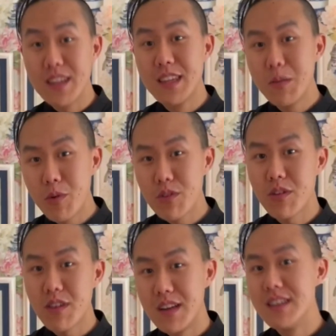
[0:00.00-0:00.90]

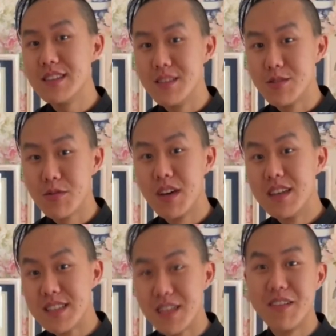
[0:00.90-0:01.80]
Dépendant les saisons,
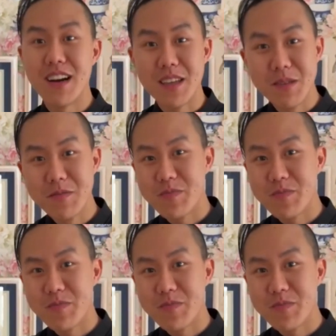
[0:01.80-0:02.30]
ça varie.